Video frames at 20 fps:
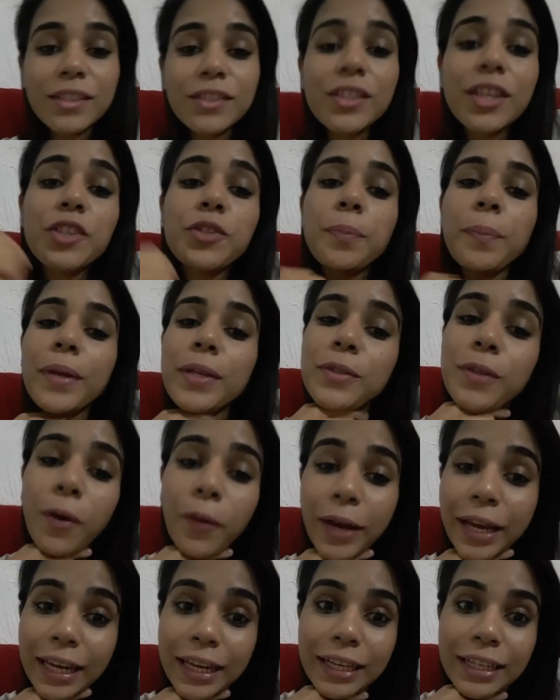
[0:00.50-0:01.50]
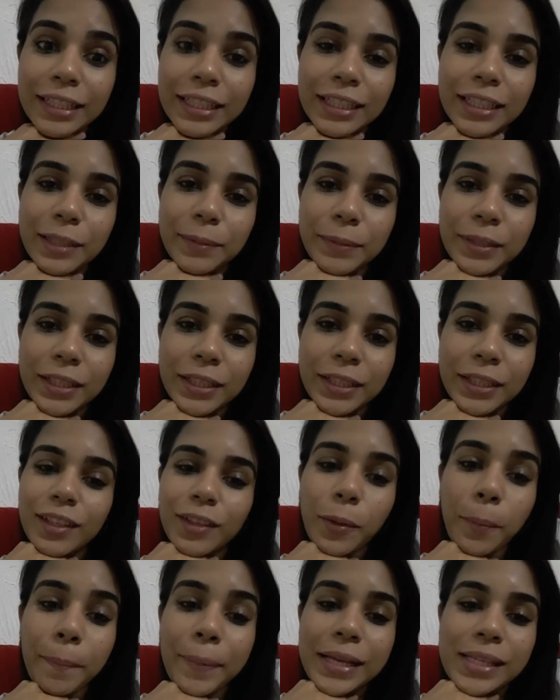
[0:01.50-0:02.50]
Gente, o pessoal reclama
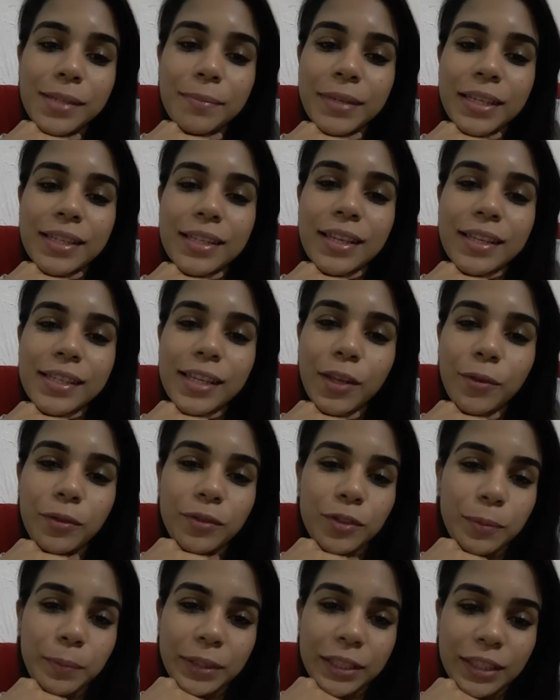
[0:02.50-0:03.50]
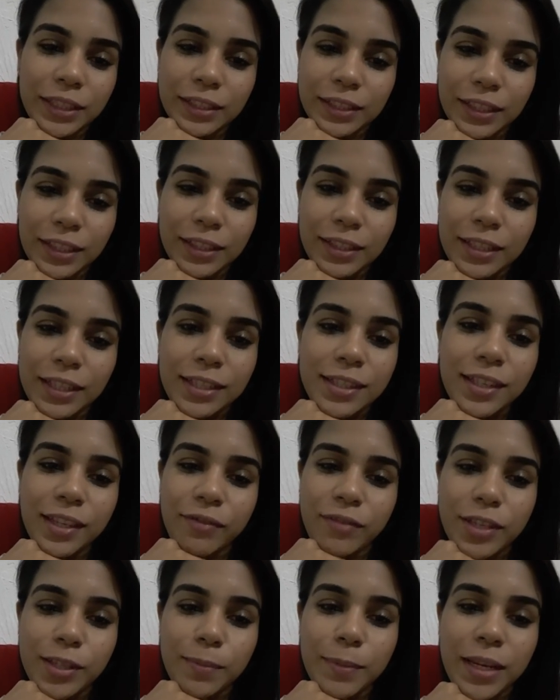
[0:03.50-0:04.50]
que não passa mais desenho de manhã nas
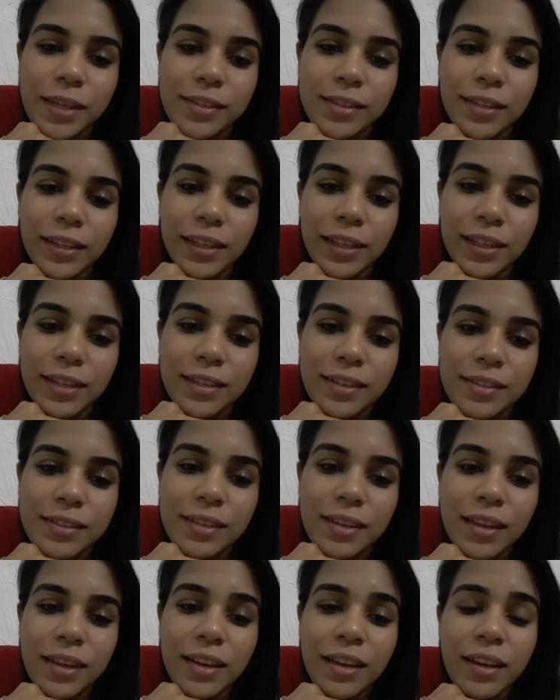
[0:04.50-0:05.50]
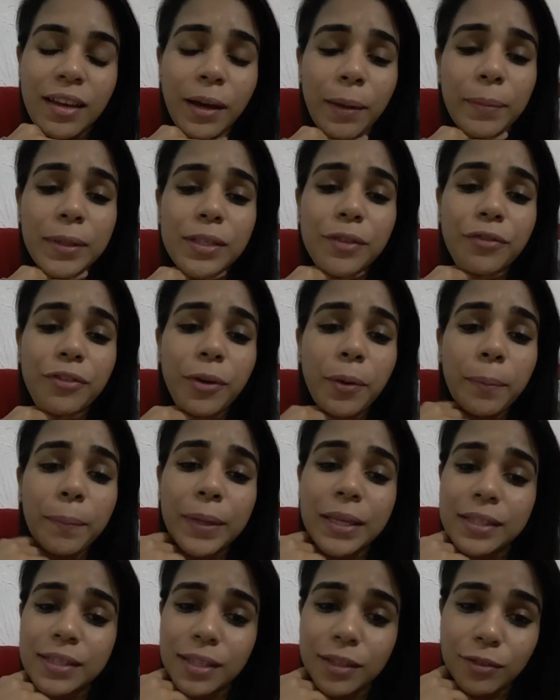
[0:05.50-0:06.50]
TVs brasileiras, mas eu fico
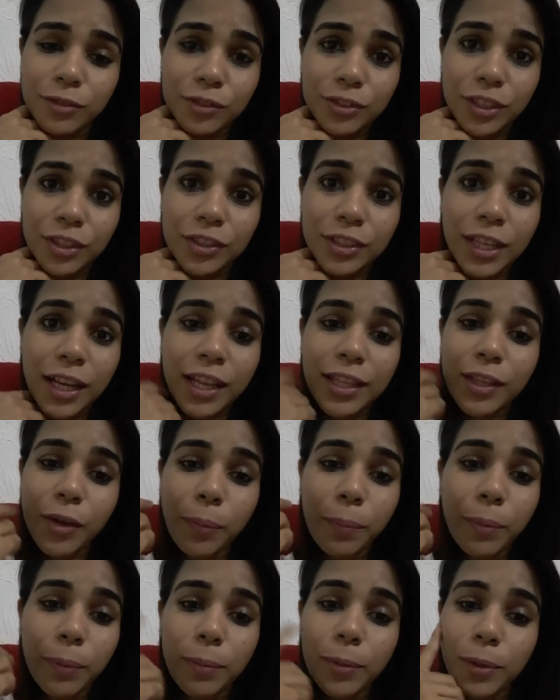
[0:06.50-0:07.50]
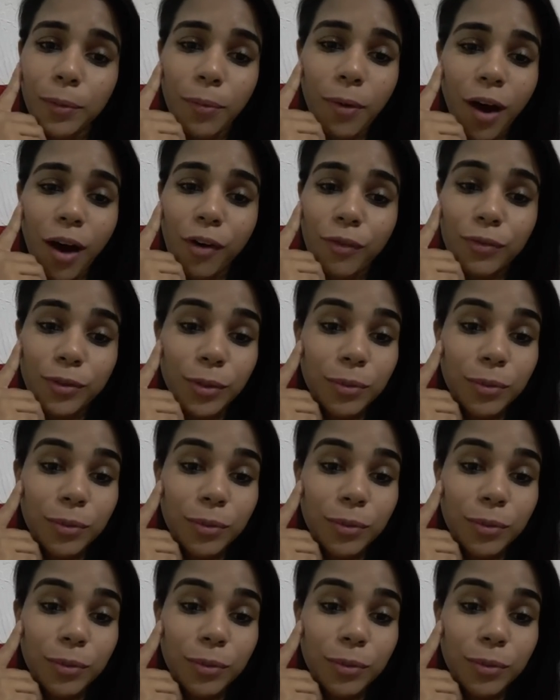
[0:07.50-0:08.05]
pensando, gente, cadê o público-alvo?